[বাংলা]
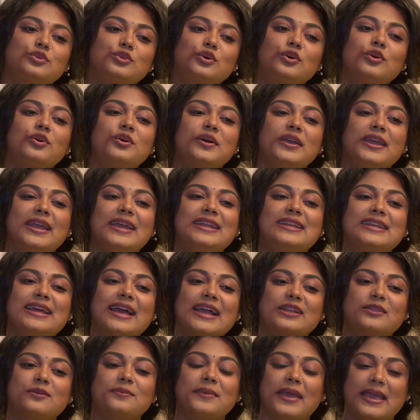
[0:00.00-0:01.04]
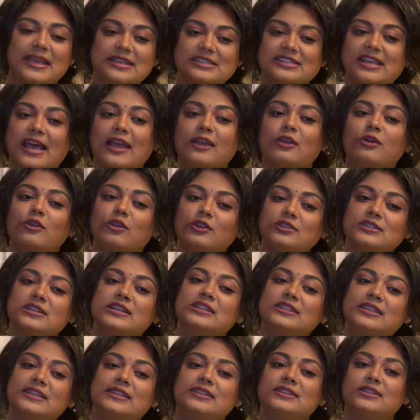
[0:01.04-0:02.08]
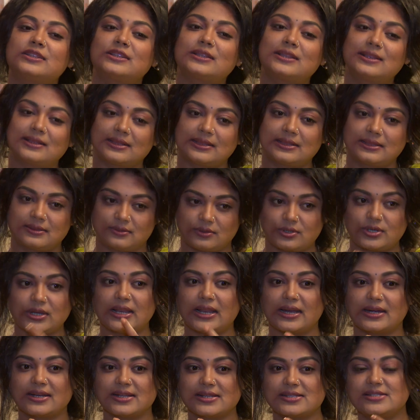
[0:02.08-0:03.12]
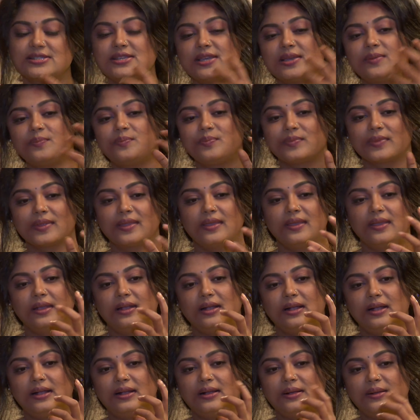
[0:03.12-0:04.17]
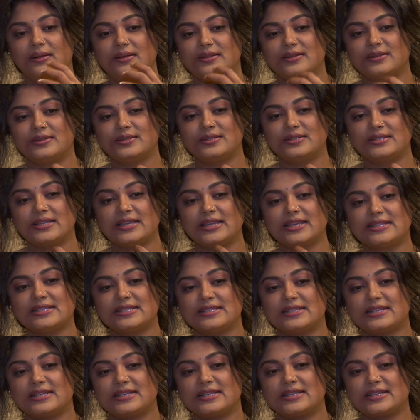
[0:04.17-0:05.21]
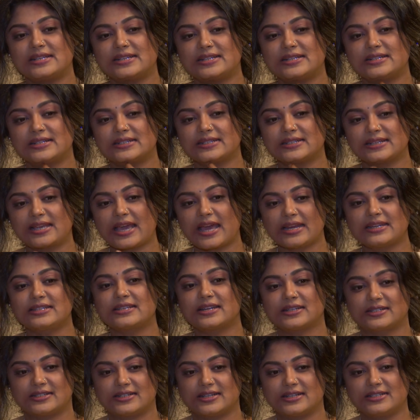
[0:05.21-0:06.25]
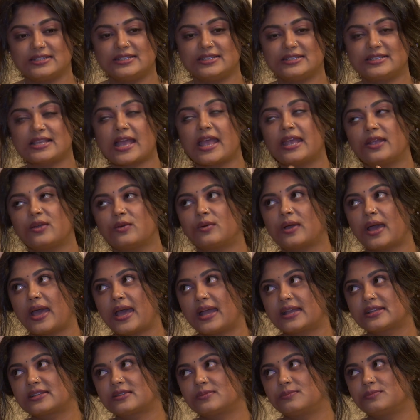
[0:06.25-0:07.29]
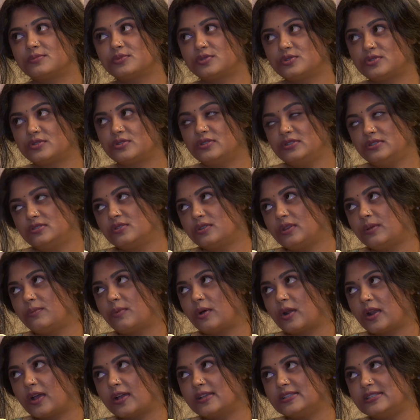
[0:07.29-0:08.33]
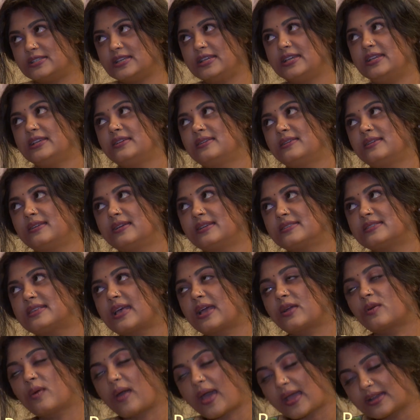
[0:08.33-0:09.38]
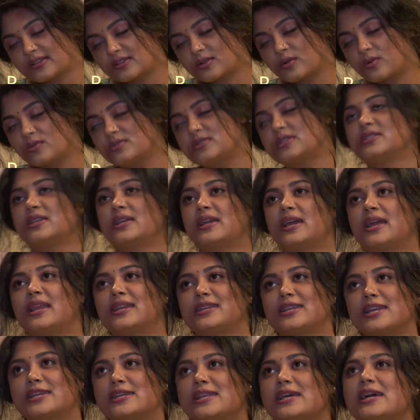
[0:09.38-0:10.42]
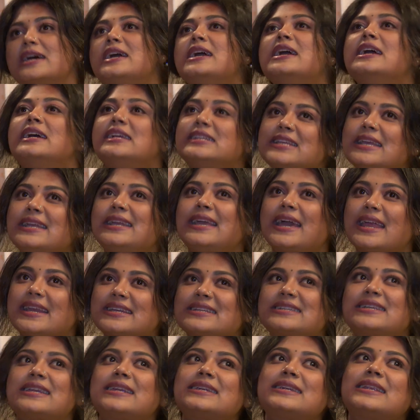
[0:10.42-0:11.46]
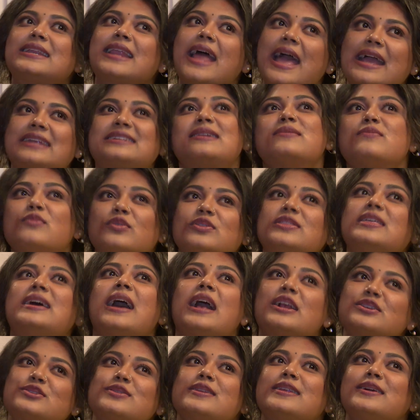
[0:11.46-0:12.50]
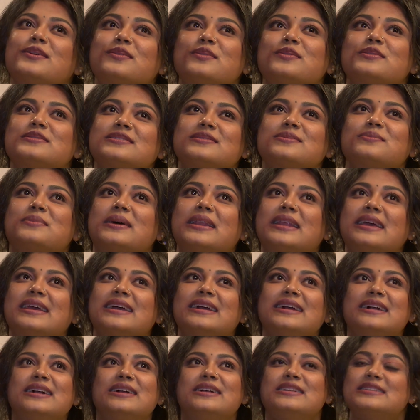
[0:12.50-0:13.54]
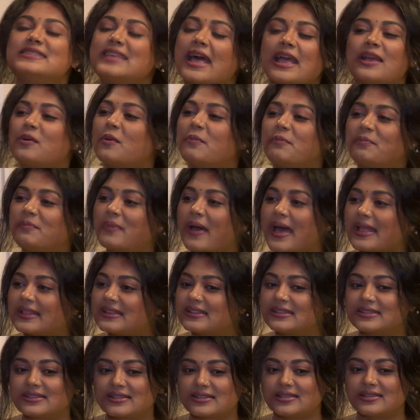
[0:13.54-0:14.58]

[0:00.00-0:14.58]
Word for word: তো এটা একদম এই সাইকোলজিক্যাল থ্রিলারের যে যে ক্যারেক্টারটা যে সাইকো অ্যাক্ট যদি বলা হয় যেই সাইকো অ্যাক্ট করছে যে ক্যারেক্টারটা সেই ক্যারেক্টারটার অ্যাক্টের মধ্যে আসলে কোনো মানে সাইকোপ্যাথ